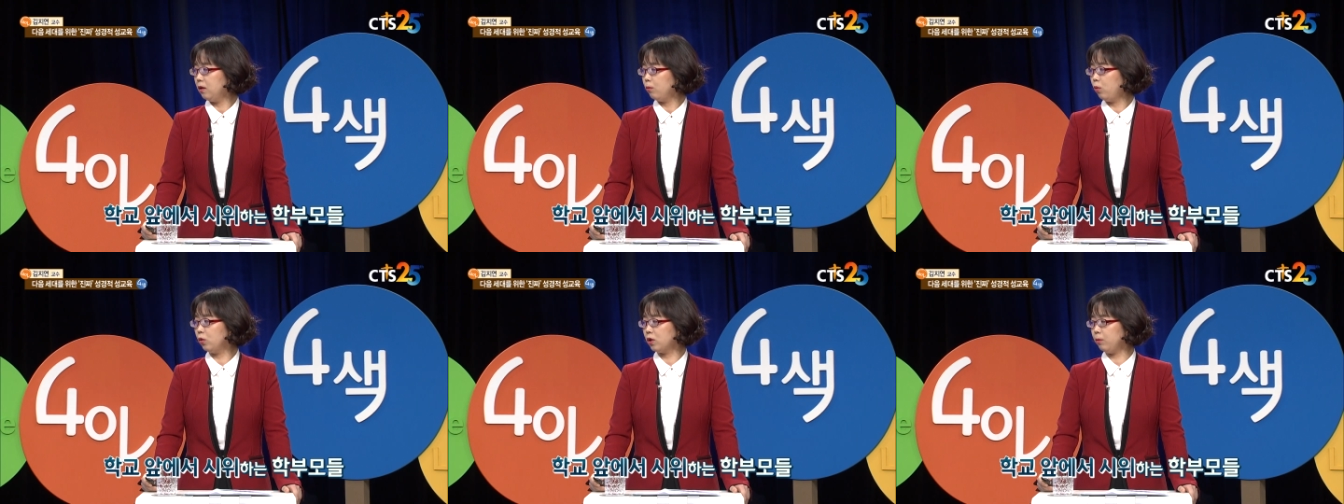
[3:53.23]

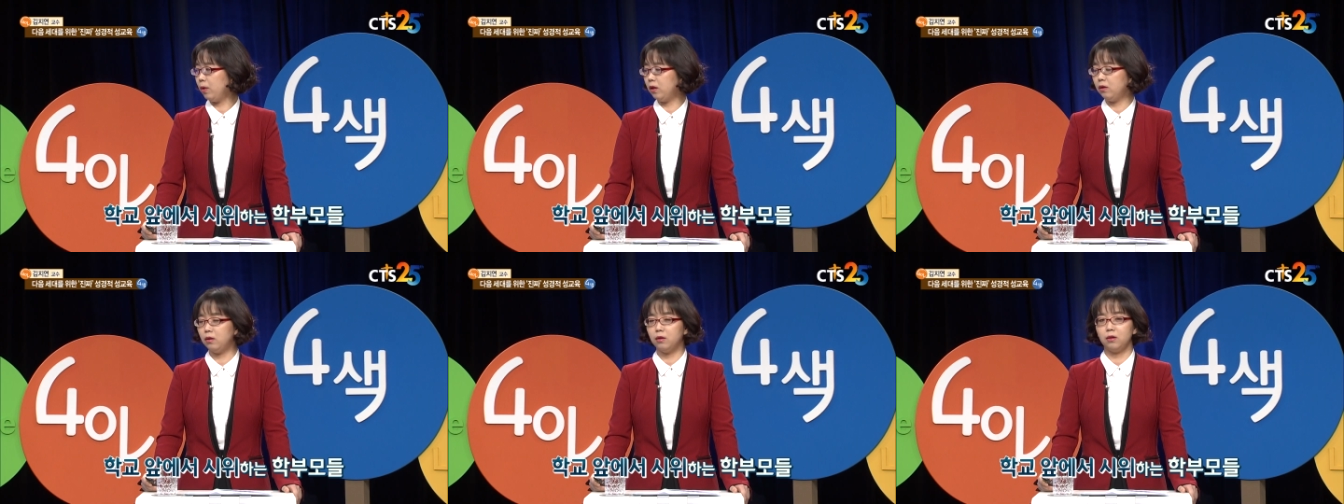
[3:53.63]

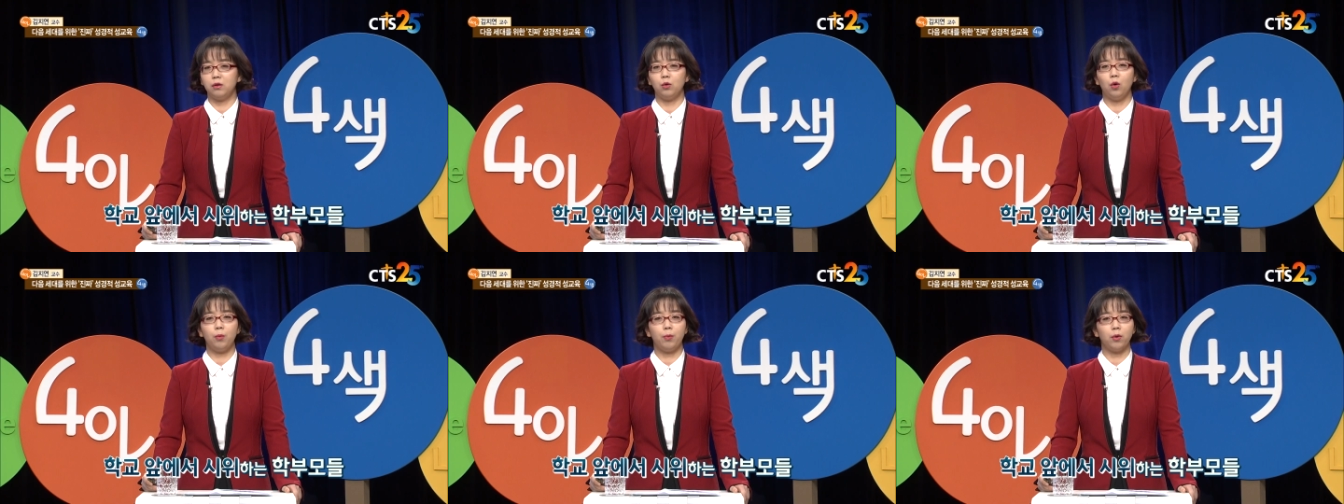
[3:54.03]
보시면은
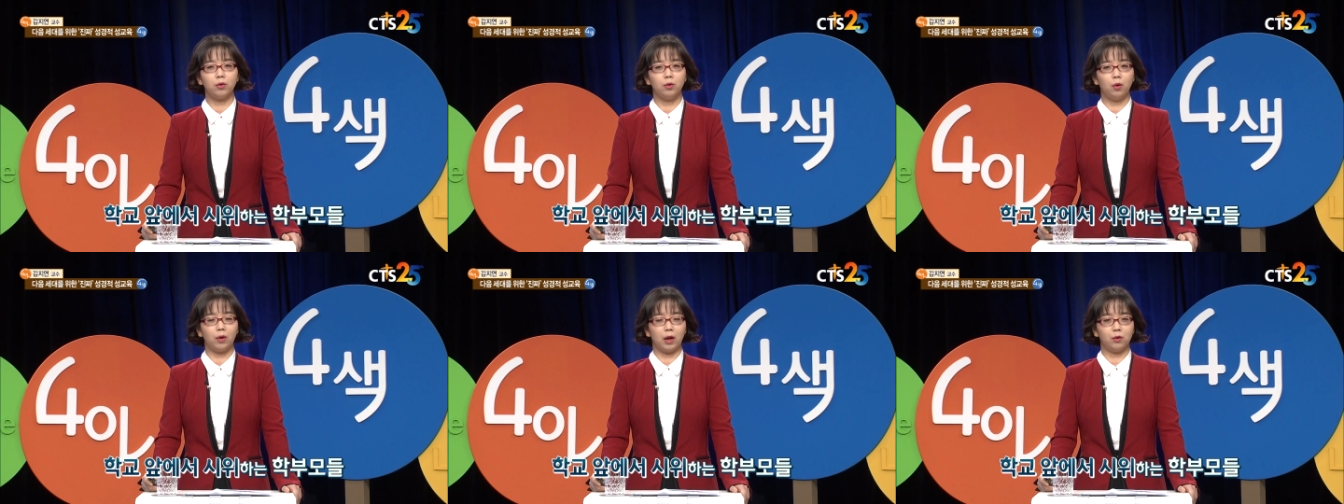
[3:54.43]
No
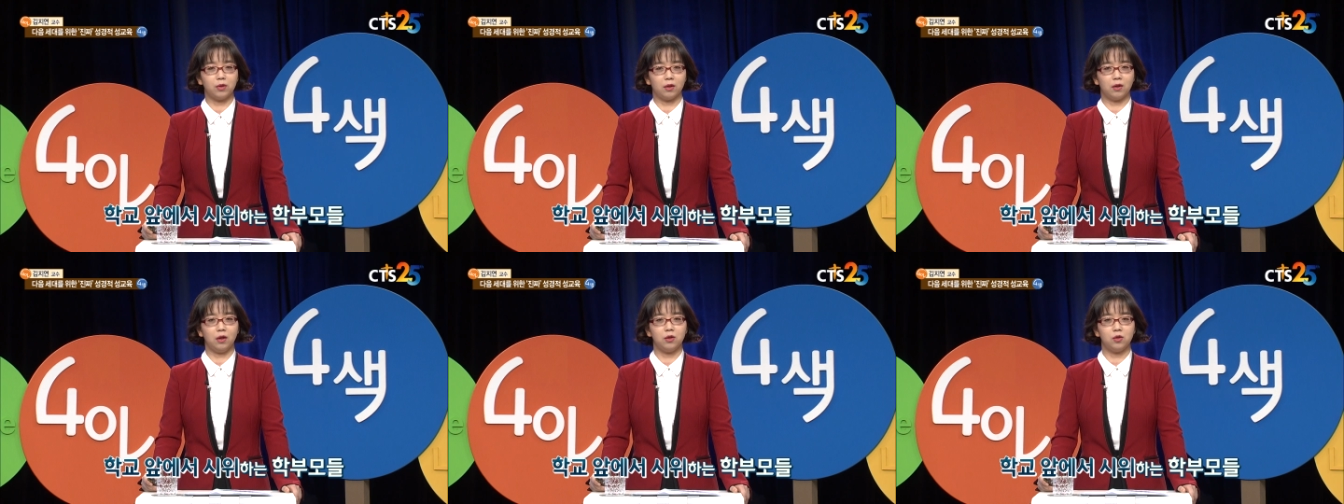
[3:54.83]
포르노라고
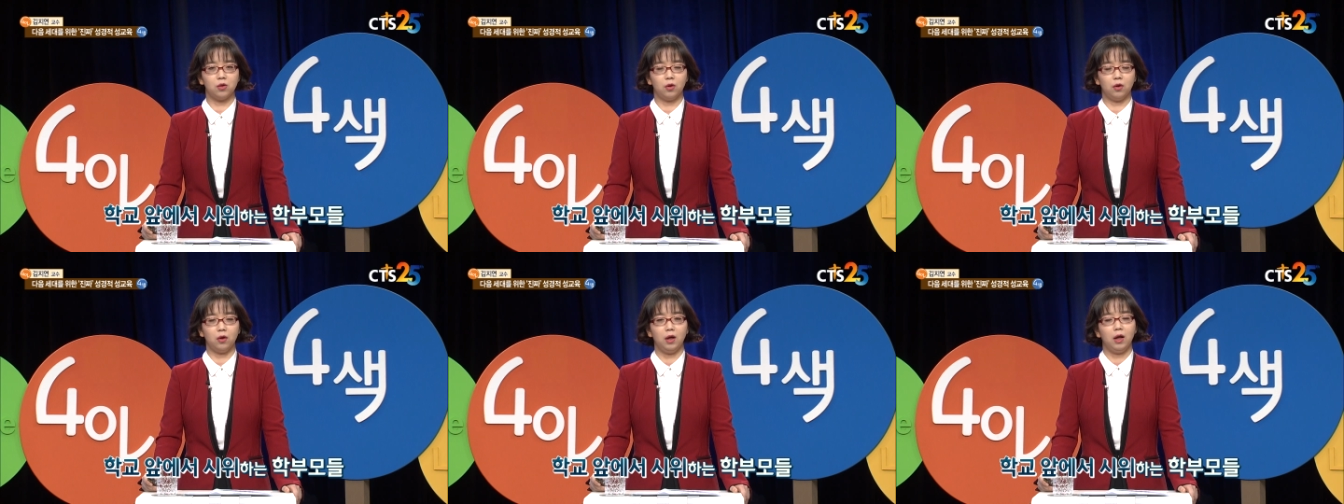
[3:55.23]
적혀
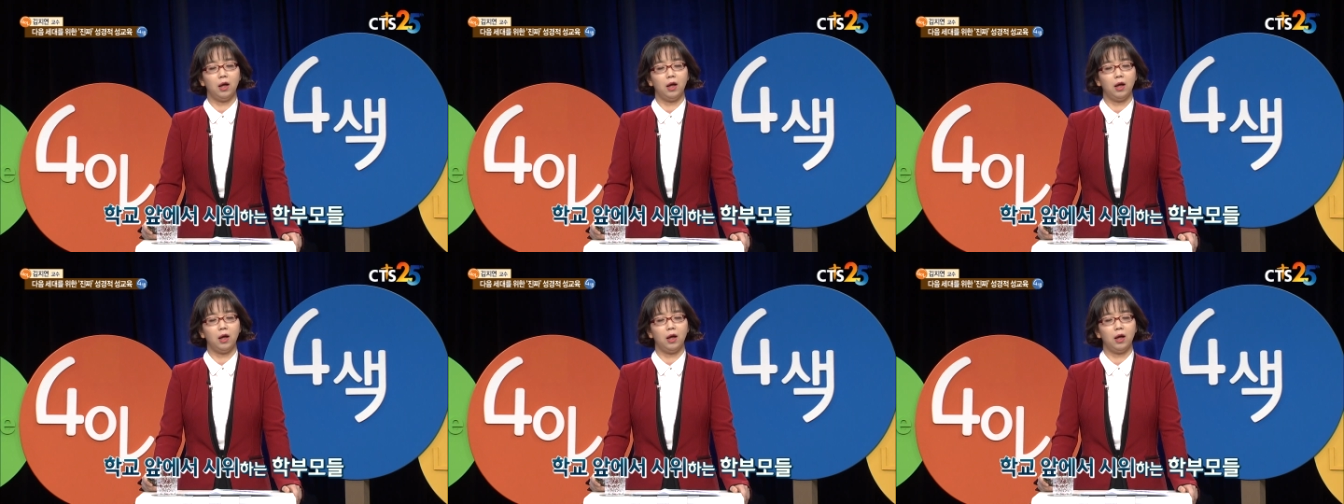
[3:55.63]
있죠.